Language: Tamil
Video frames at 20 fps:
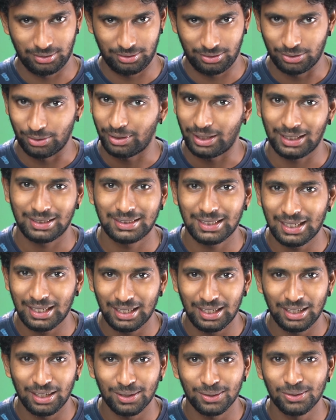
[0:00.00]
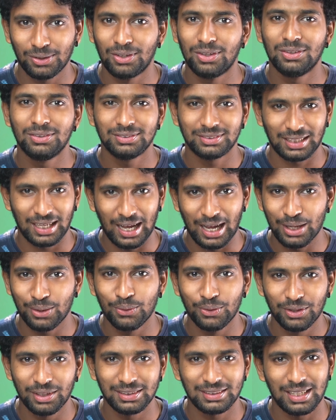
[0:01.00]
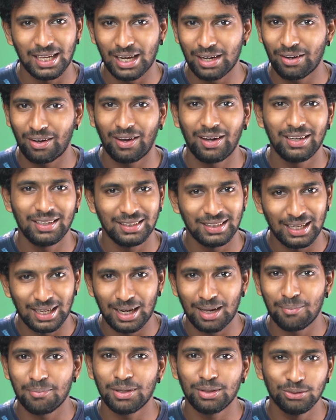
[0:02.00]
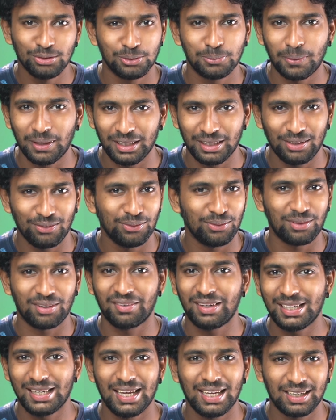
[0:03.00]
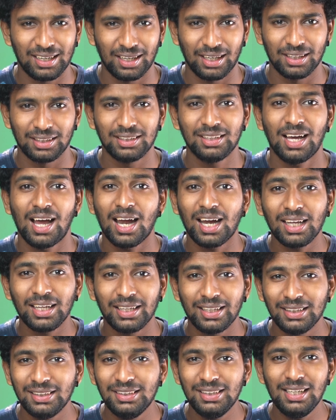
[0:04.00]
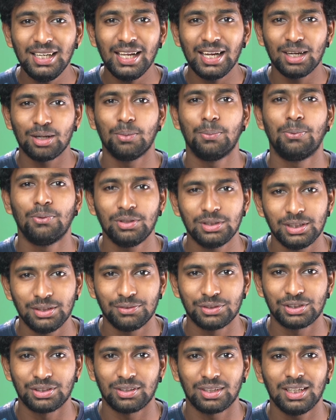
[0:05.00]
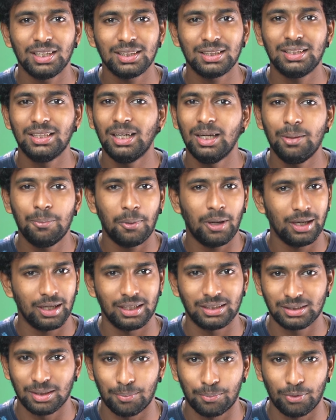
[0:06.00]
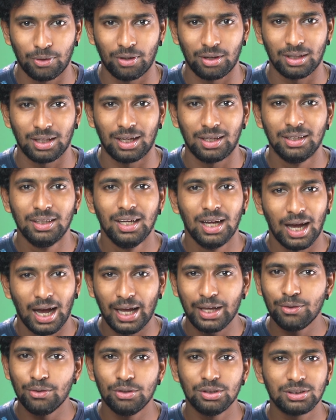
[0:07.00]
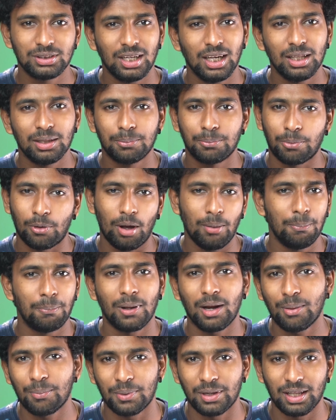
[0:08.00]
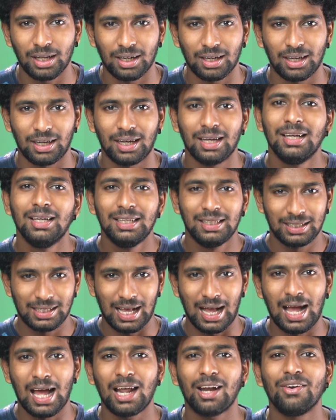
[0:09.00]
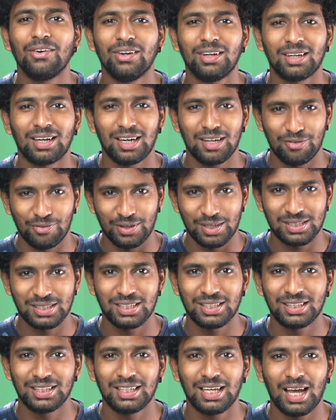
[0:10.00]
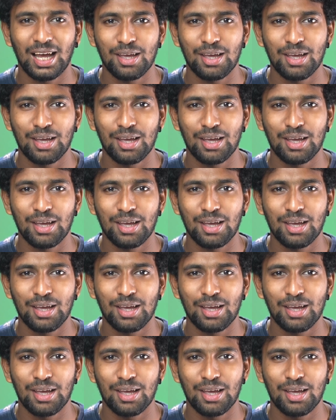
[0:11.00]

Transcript: ஸோ டெக் சேனலில் இருக்கும் ஐஓஎஸ் ஆண்ட்ராய்டு இதெல்லாமே யூஸ் பண்ணி தான் ஒரு வழியே கிடையாது ஆனால் இதில் எனக்கு பிடிச்ச விஷயம்னா தேர்ட் பார்ட்டி சப்போர்ட்டு தான் ஐஓஎஸில் அது ப்ராப்பராக பண்ணியிருக்காங்க காரணம் என்னென்னா வருஷத்துக்கு